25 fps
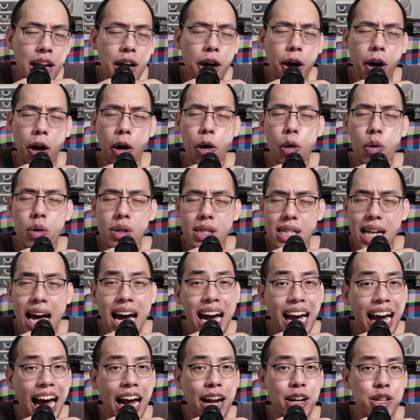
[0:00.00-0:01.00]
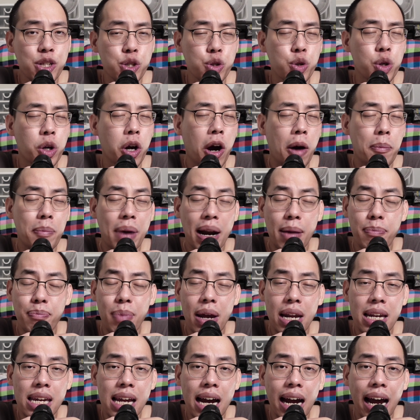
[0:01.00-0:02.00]
โครงสร้างการจูนของมันเป็
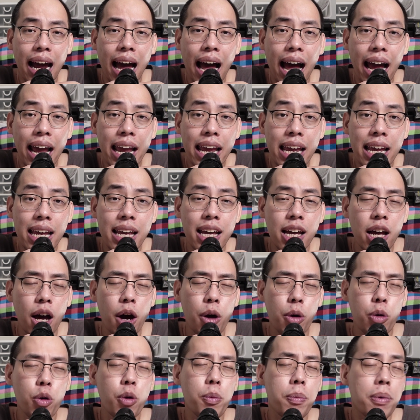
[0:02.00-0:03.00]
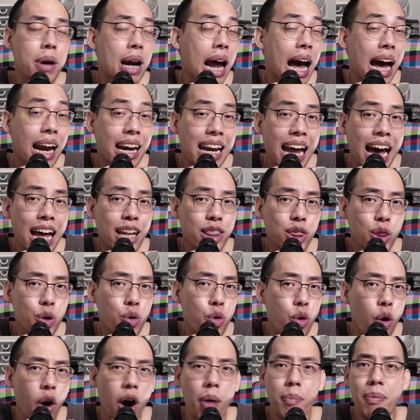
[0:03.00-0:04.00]
นยังไงรูปร่างหน้าตู้
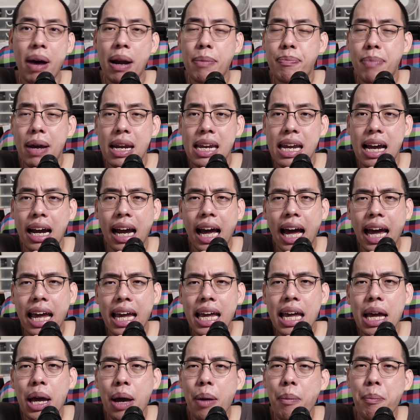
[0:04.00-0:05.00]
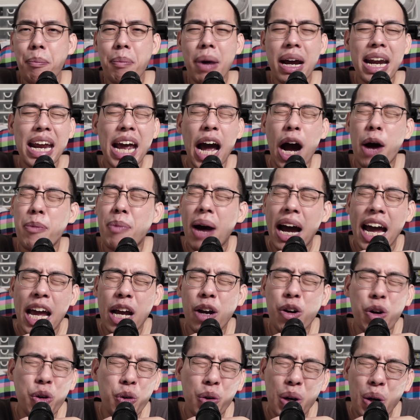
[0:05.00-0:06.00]
ของมันเป็นยังไงไม่ได้เอามาให้
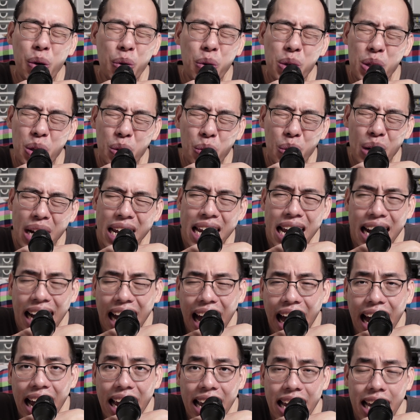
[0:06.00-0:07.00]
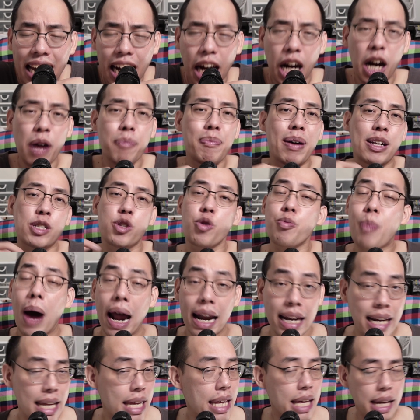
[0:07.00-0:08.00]
กูรู้แล้วกูจะรู้ได้ยังไงคือปัจจุบัน
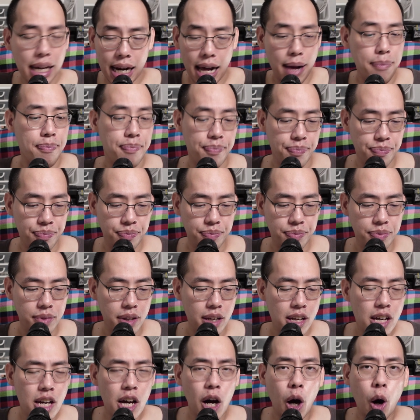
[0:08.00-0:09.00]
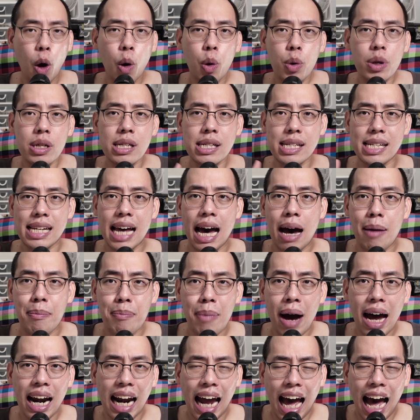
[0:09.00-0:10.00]
นี้ครับคุณสา
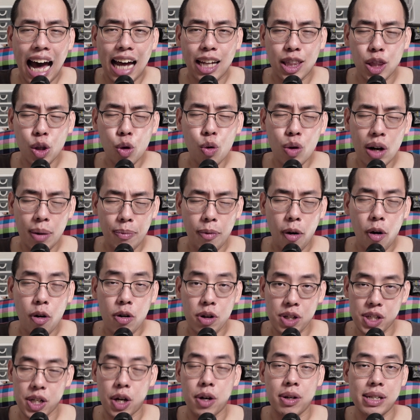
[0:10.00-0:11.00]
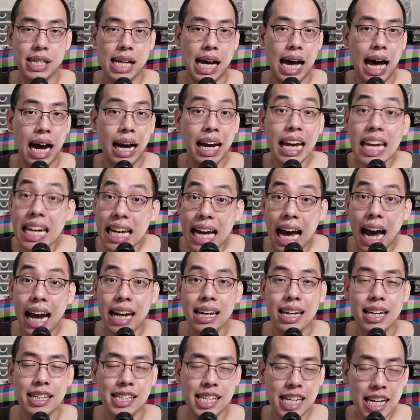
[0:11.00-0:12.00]
มารถหาตู้ลำโพงสองทางง่ายๆ
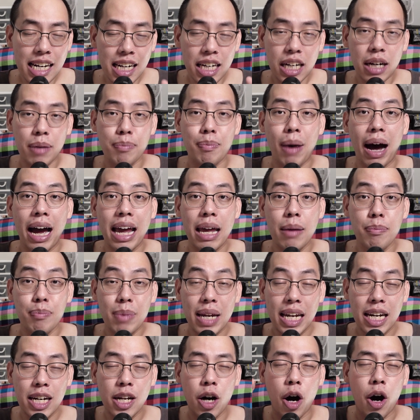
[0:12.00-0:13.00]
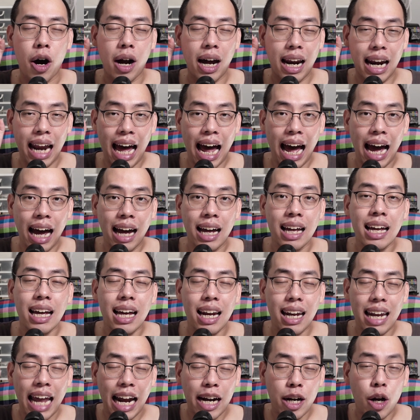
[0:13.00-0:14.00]
เนี่ยที่หนึ่งใบมีดอกกลาง
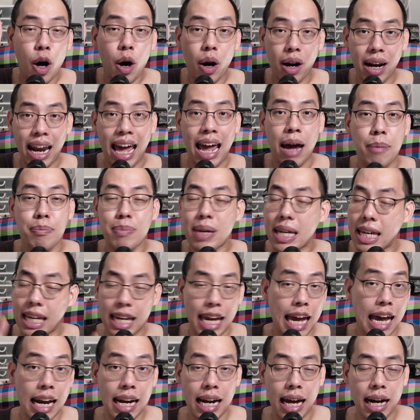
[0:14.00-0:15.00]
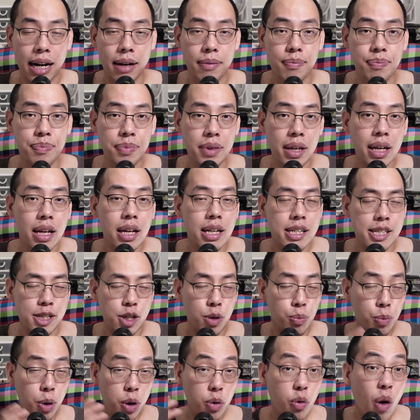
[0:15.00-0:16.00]
และดอกแหลมมีแค่นั้นส
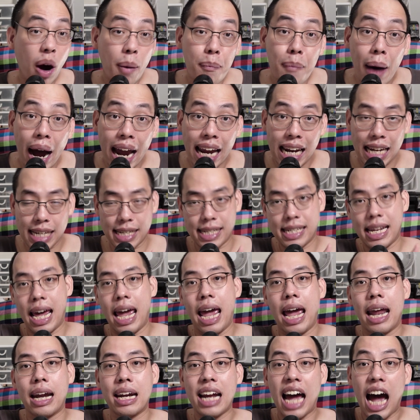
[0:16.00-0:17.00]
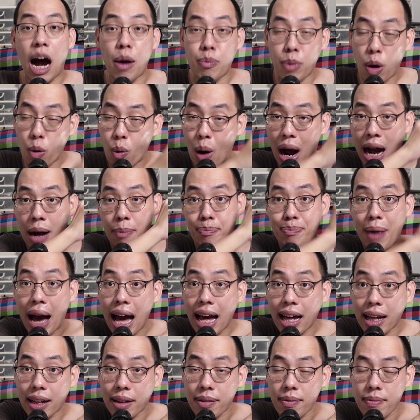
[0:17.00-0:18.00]
มมุติว่าใบละแสนเอามาวางปั้
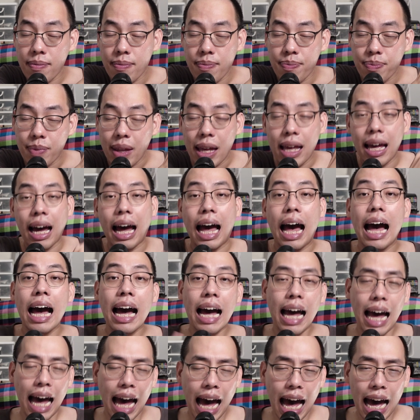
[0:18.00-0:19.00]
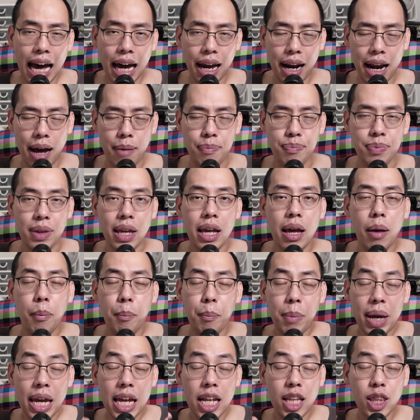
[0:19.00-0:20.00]
งข้างๆครับ
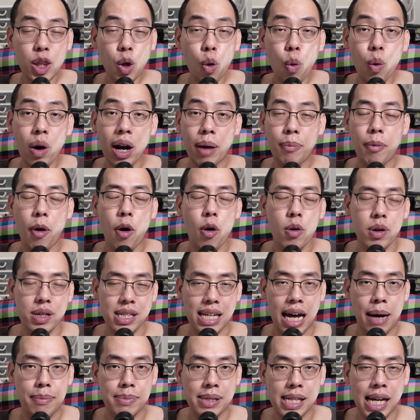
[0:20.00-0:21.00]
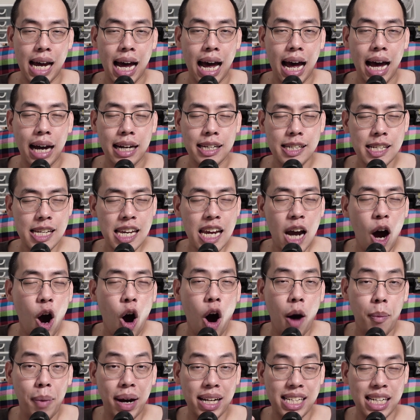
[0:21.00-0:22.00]
มีตู้ลำโพงสามทางที่ออ
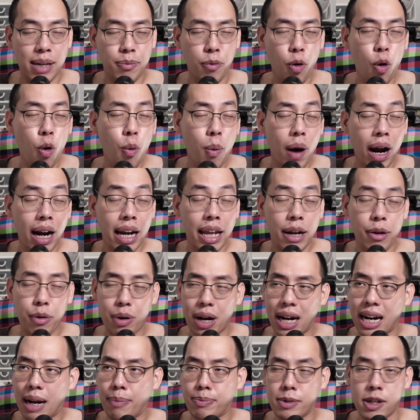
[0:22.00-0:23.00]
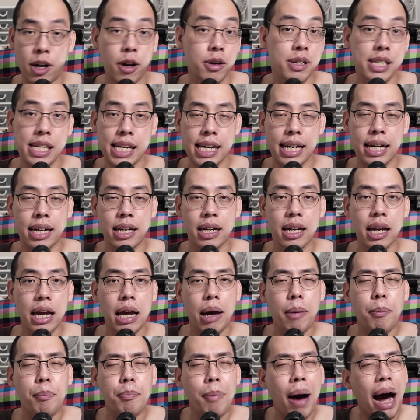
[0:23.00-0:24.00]
กมาจากผู้ผลิตระดับท้องถิ่น
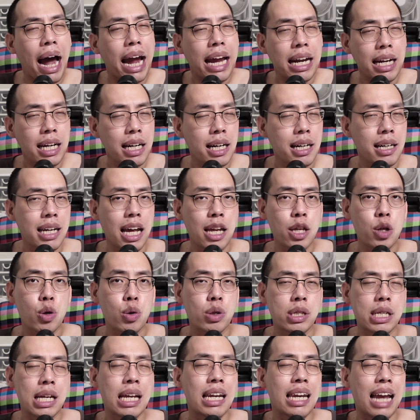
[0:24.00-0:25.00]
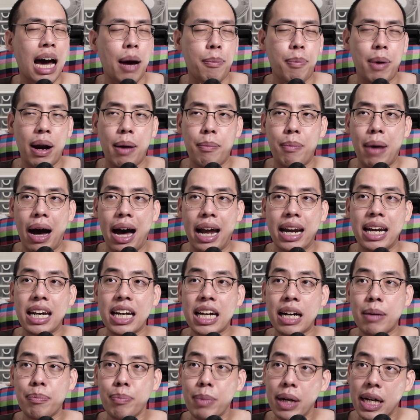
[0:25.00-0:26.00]
ใบหนึ่งเนี่ยอยู่ที่หลักประมาณ ห
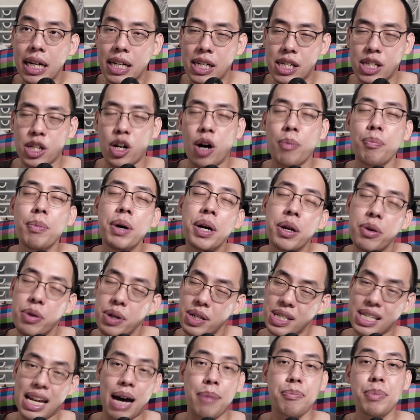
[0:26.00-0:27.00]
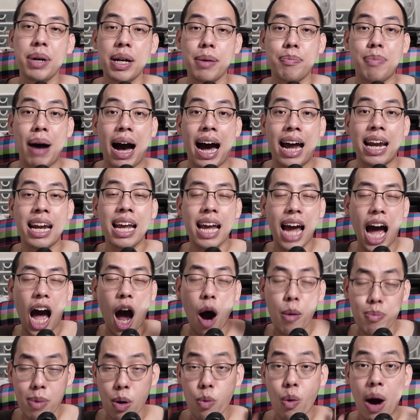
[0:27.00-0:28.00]
นึ่งหมื่น สองหมื่น หรือ สามหมื่น บาทเอา
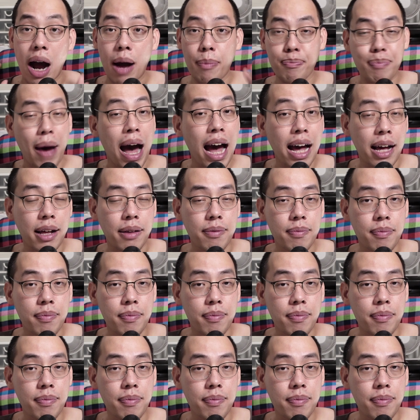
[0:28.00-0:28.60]
มาวางปั้ง